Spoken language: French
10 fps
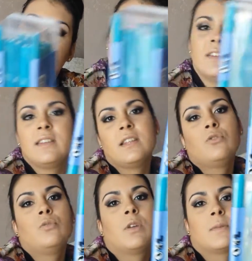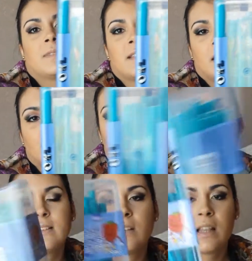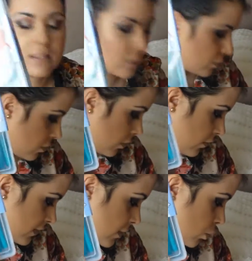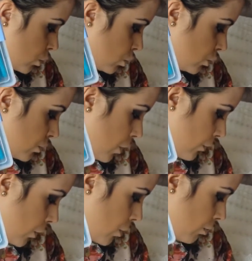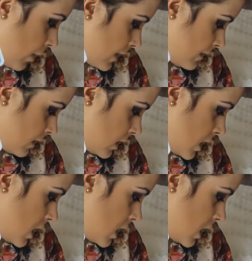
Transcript: Vous savez, c'est les tubes comme ça. Donc là, c'est la senteur, enfin, c'est le goût euh, framboise.